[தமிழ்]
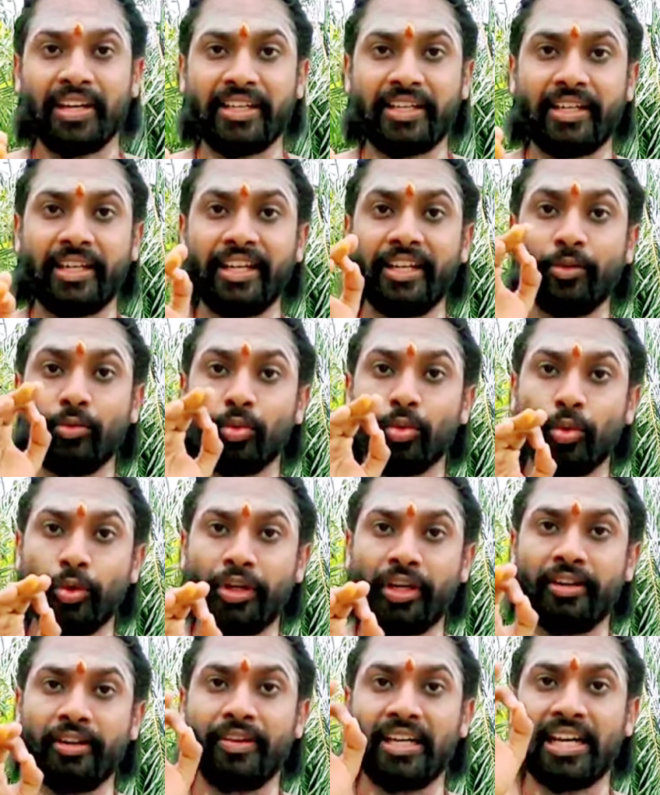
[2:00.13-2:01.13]
வெட்டி
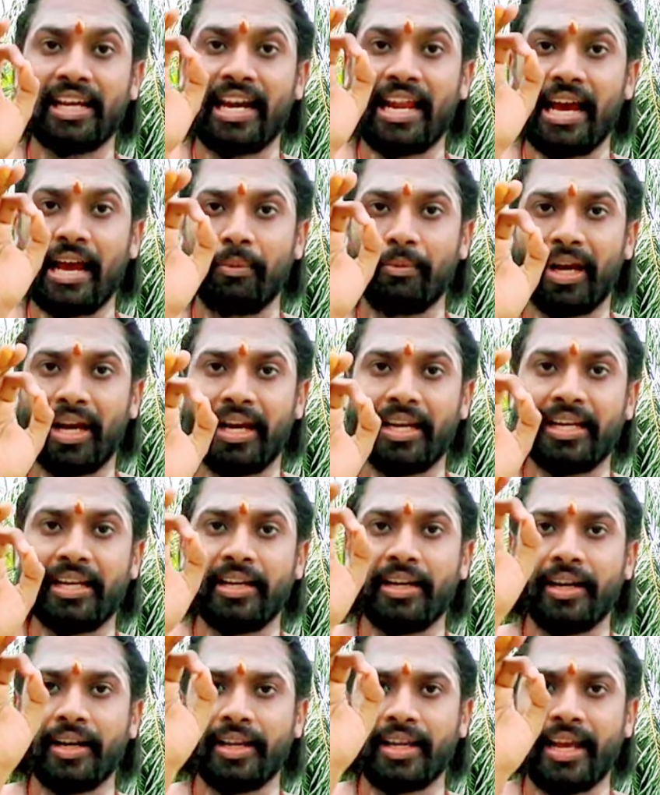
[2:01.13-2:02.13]
ஊட்டி விடலாமா
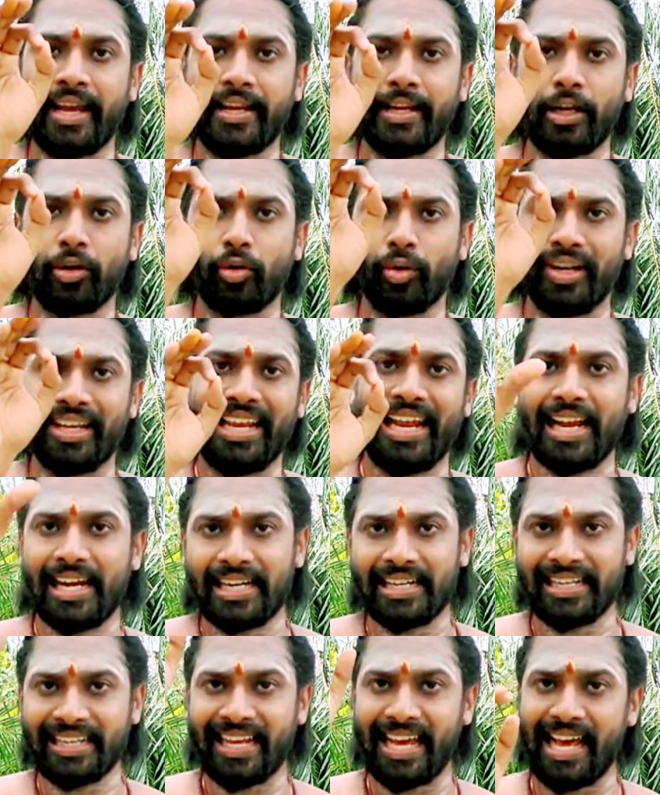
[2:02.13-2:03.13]
என்று கேட்கக்கூடிய
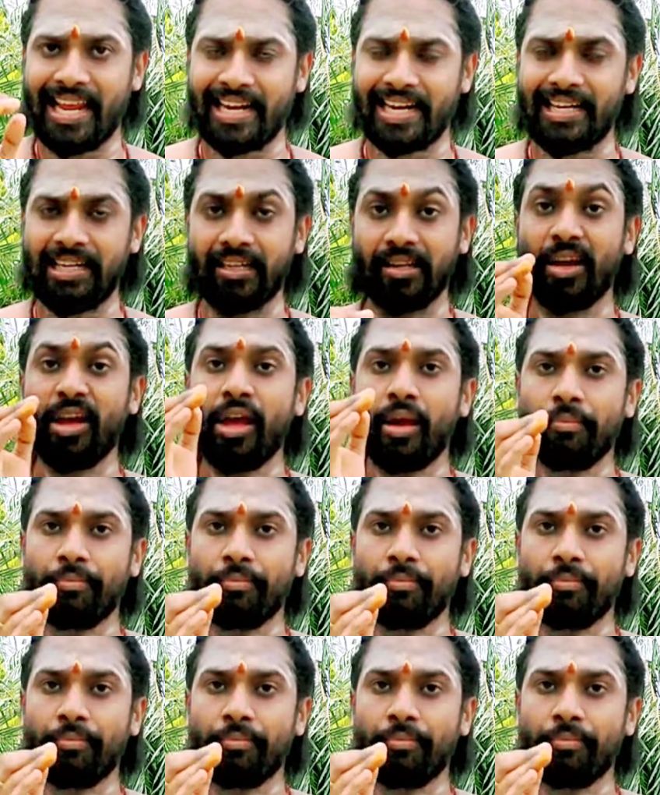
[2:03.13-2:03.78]
அடியார்கள்